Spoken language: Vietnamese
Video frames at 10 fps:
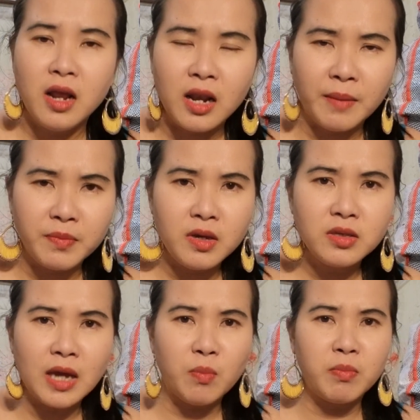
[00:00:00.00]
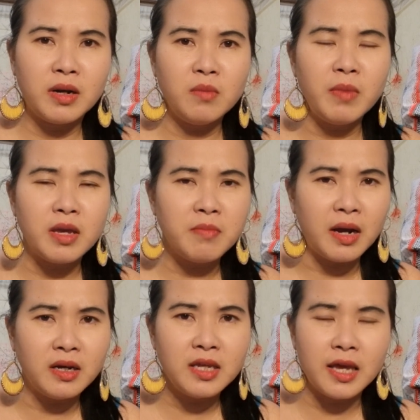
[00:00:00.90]
làm như chồng mình nó bị
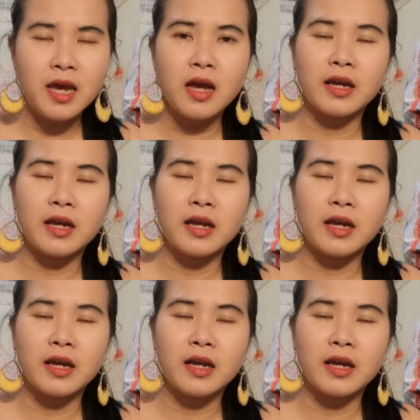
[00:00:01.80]
bệnh gì á